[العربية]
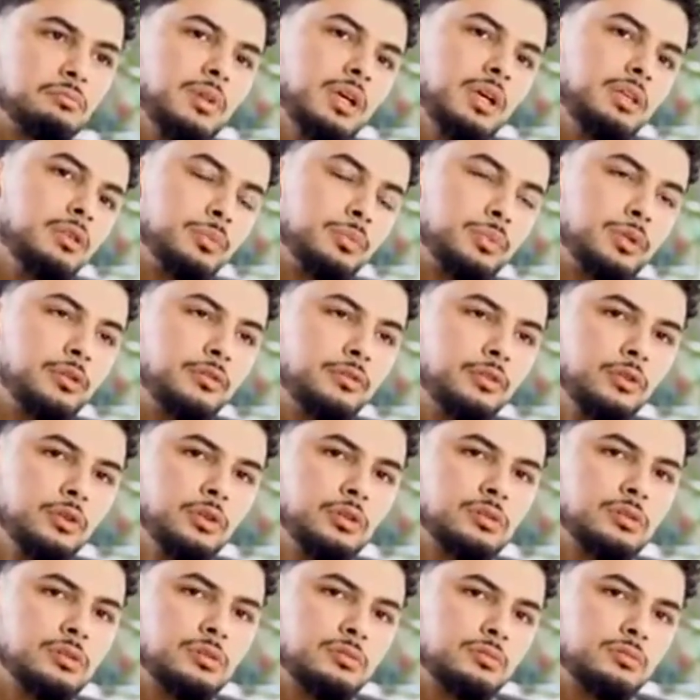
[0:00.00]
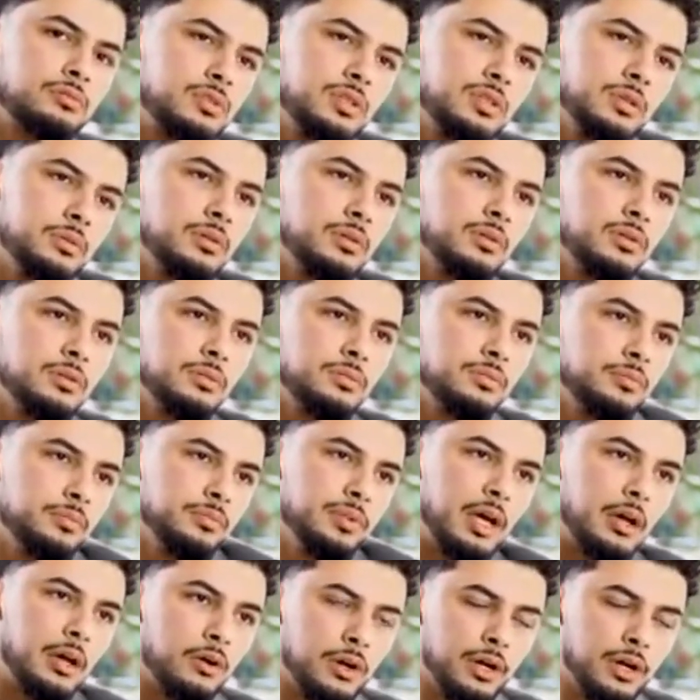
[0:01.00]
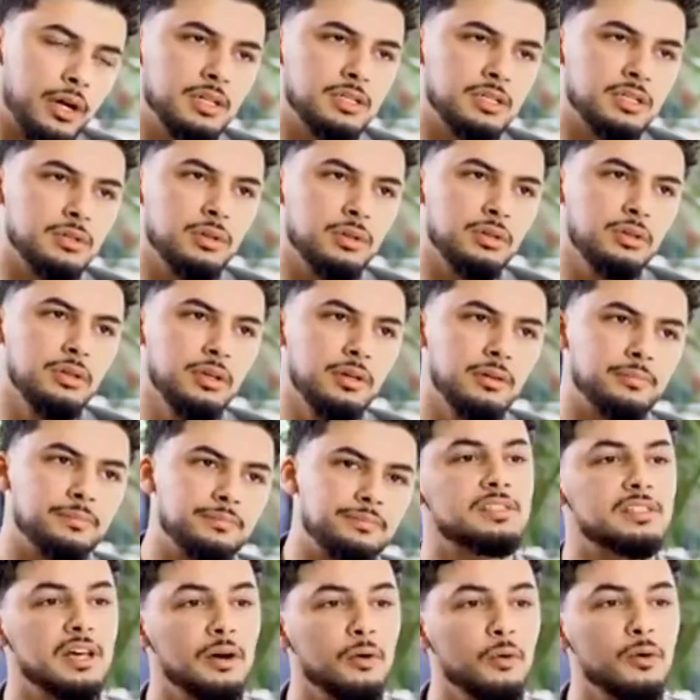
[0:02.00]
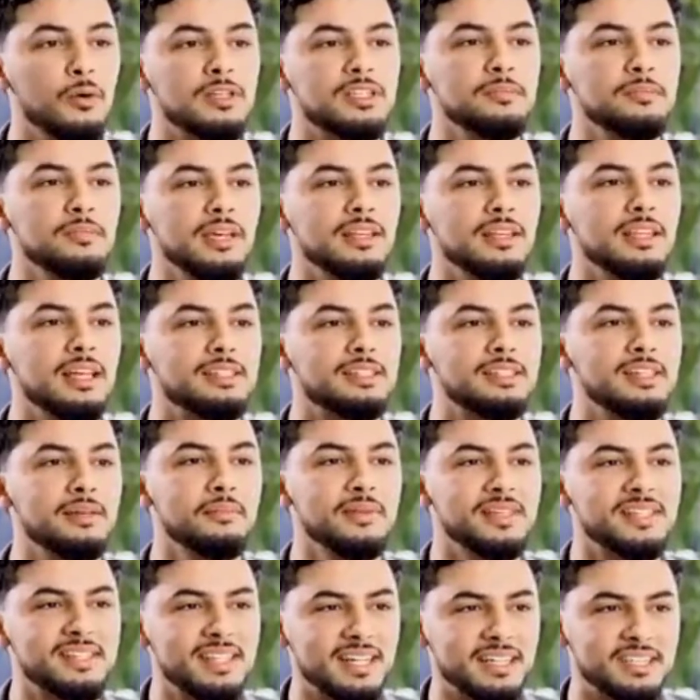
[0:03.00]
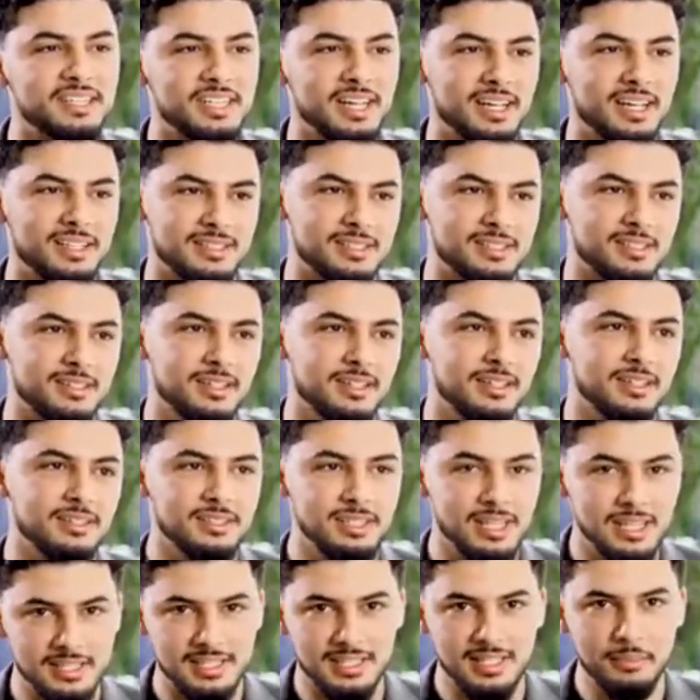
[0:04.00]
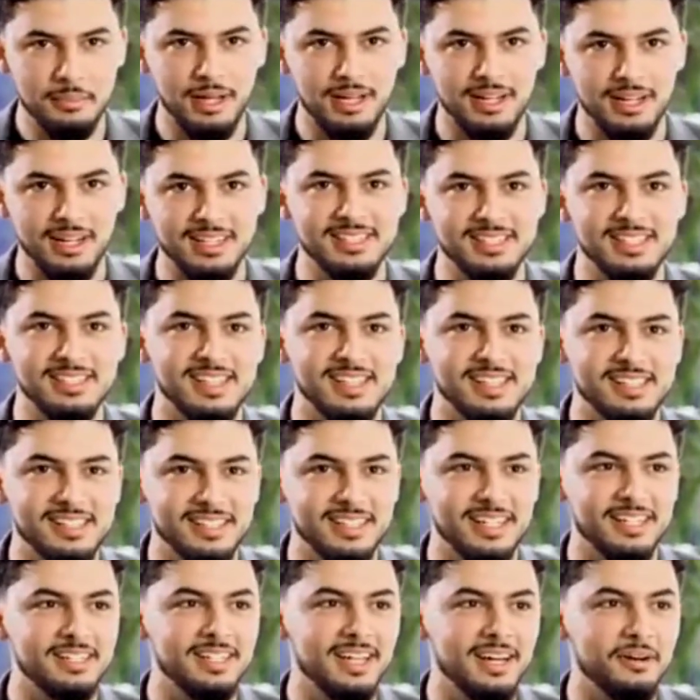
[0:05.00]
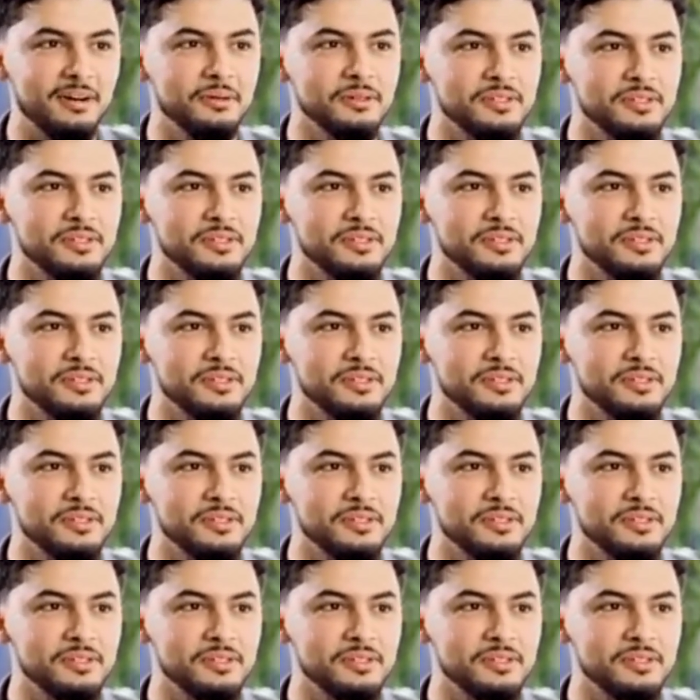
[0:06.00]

ما عندهمش الفلوس شي بالضروره غيجيو عندي اول سميه ديالتي مستر تشاس تشاس هي بحال قلتي تحسين هنا